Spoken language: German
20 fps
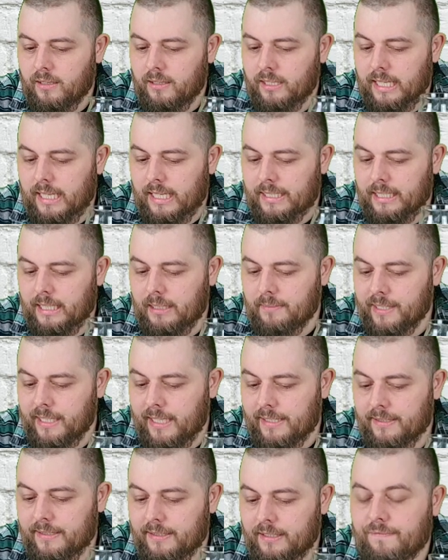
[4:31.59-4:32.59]
Gerade eben,
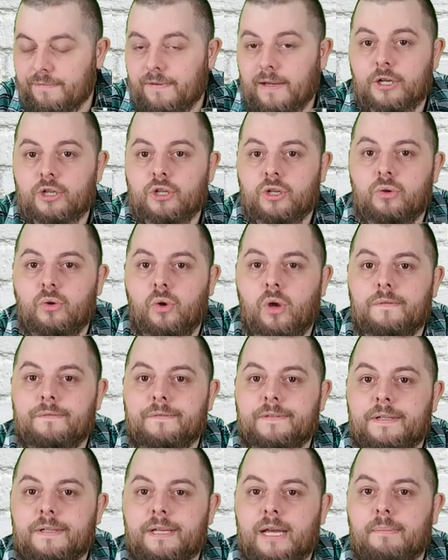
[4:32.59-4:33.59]
als ich die Flasche
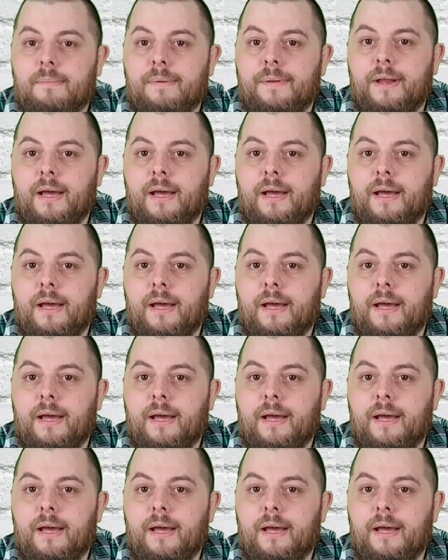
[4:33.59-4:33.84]
geöffnet habe,